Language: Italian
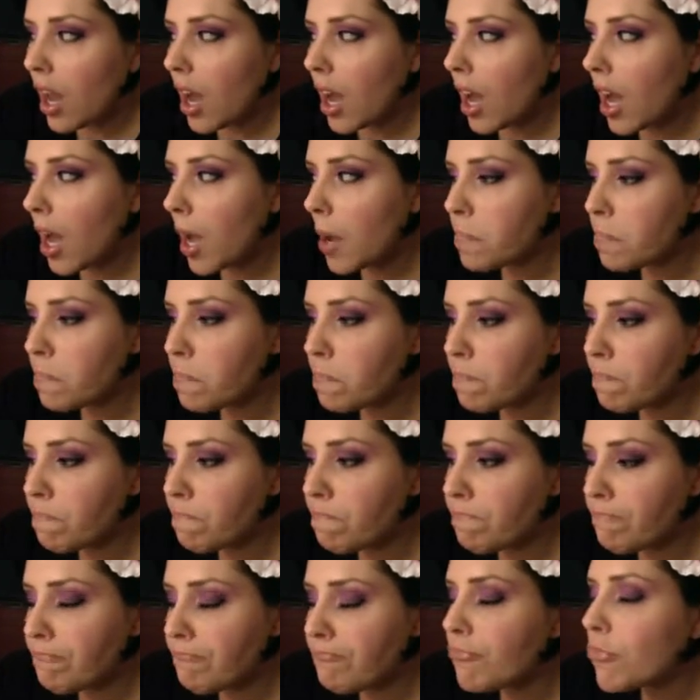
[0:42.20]

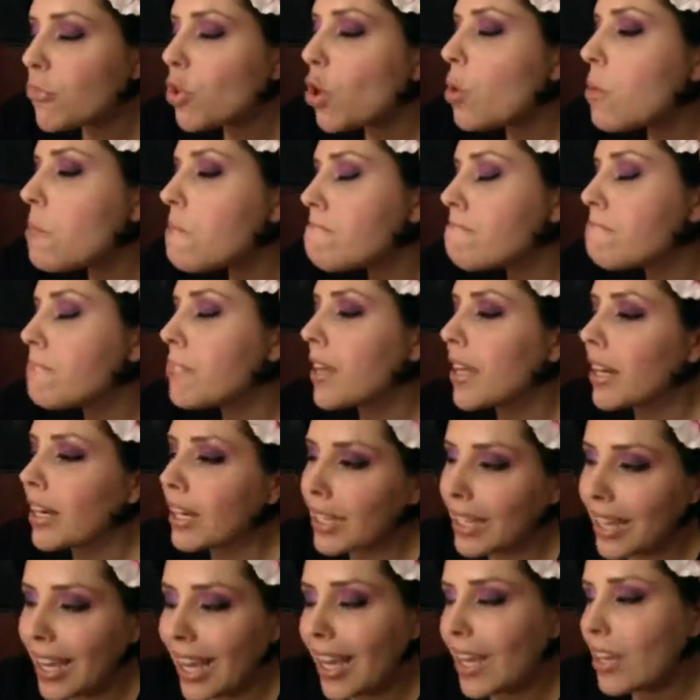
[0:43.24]
Um, non
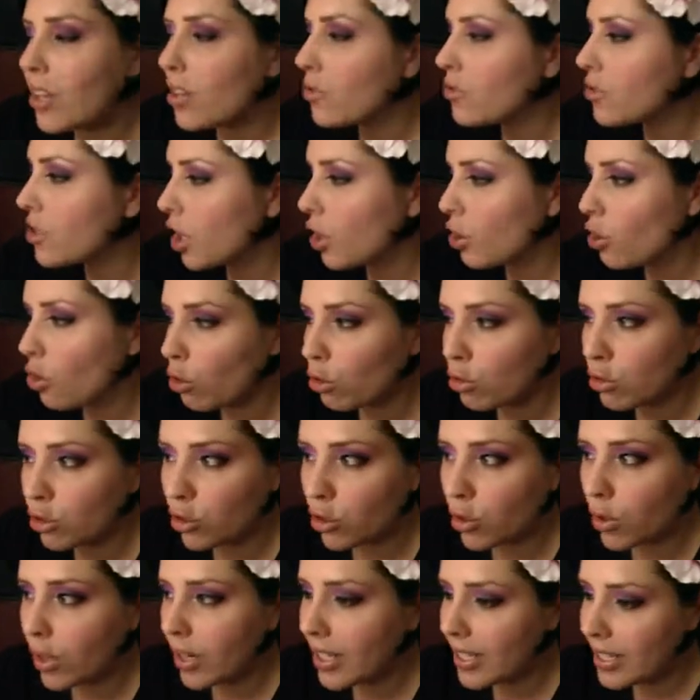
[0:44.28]
perché io sia
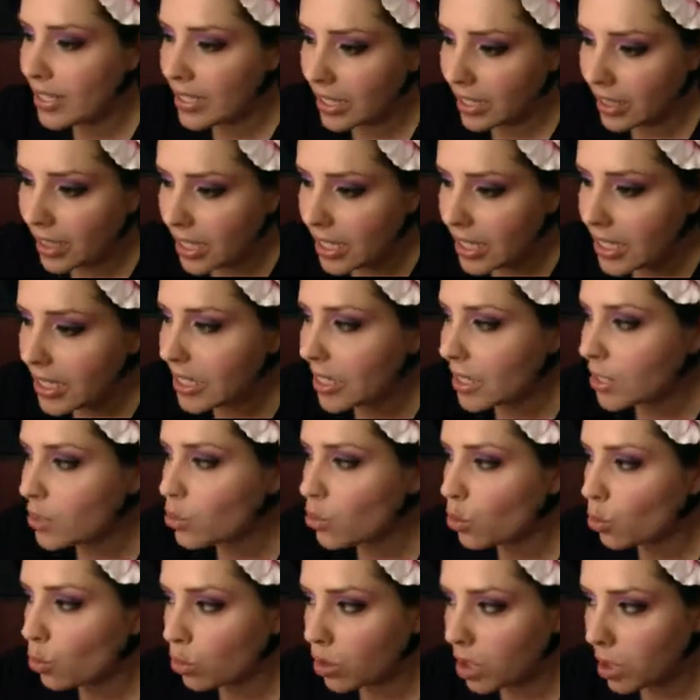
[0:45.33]
contro l'estetista,
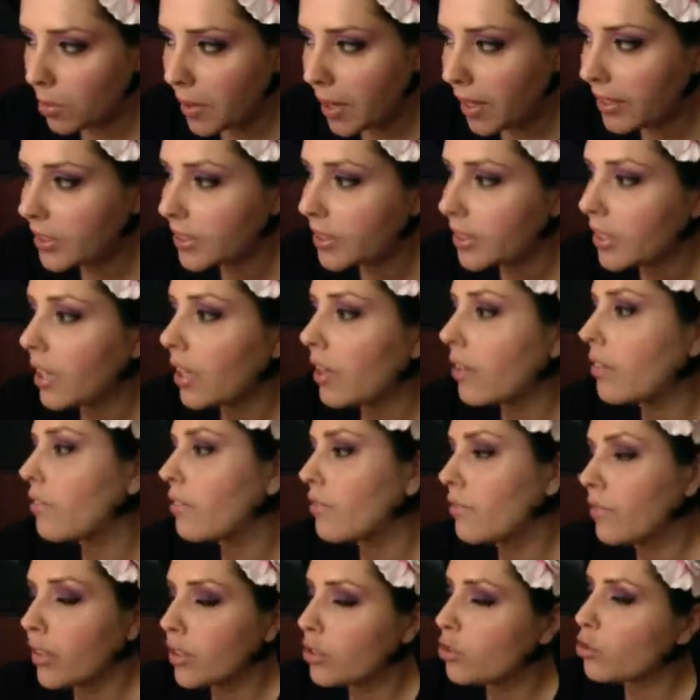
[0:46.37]
assolutamente
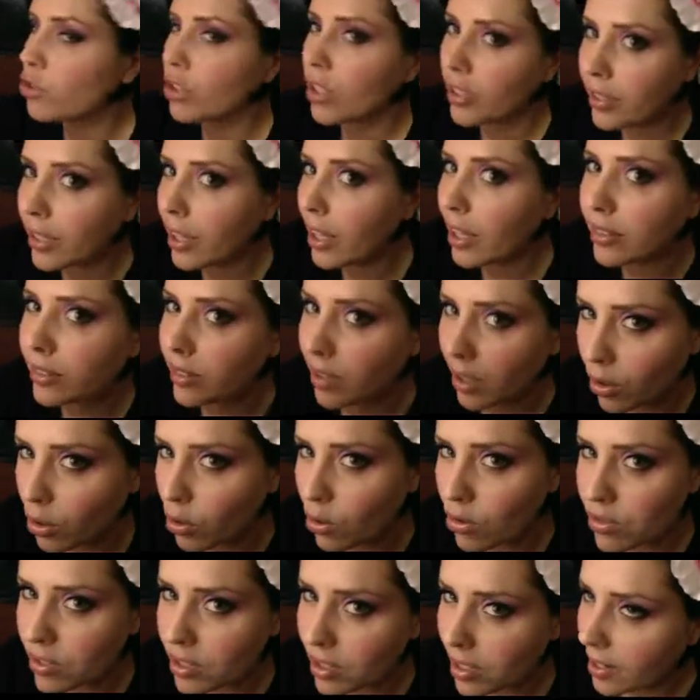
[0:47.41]
faccio tante altre
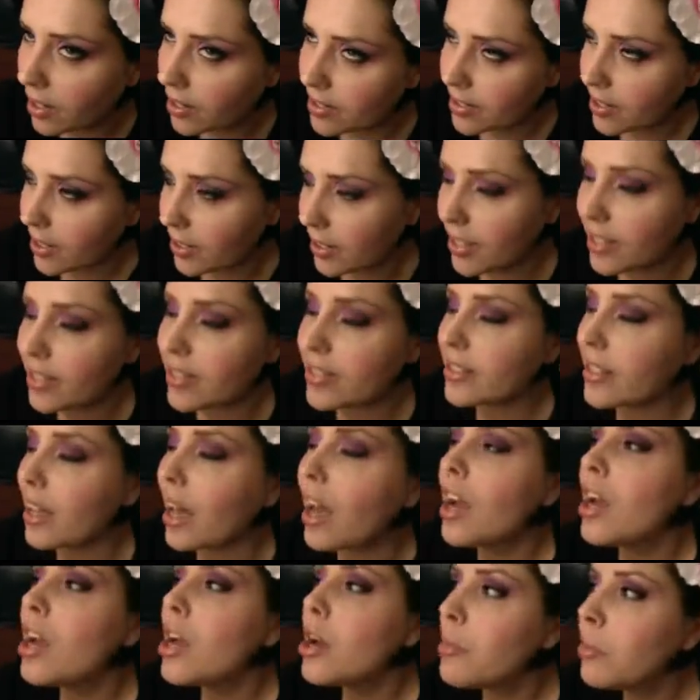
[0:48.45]
cose dall'estetista,
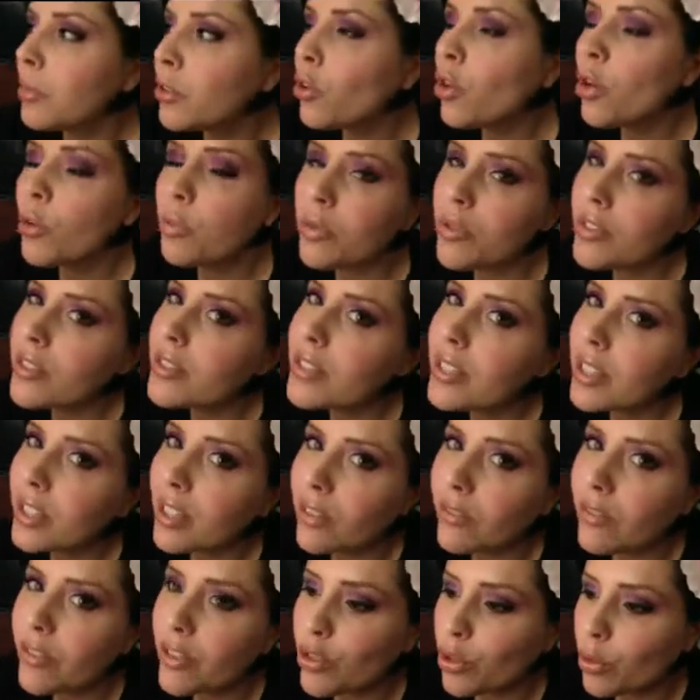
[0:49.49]
ma non la pulizia
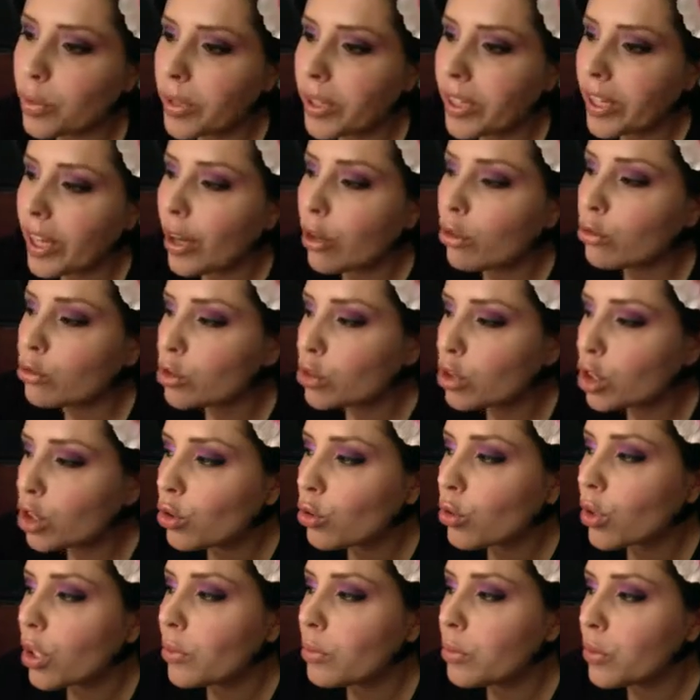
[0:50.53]
del viso perché ho
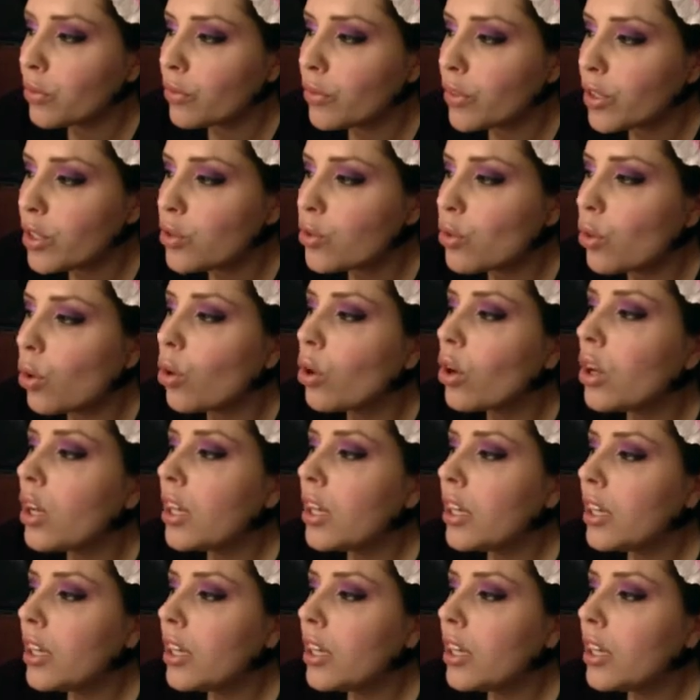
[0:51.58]
notato che il mio viso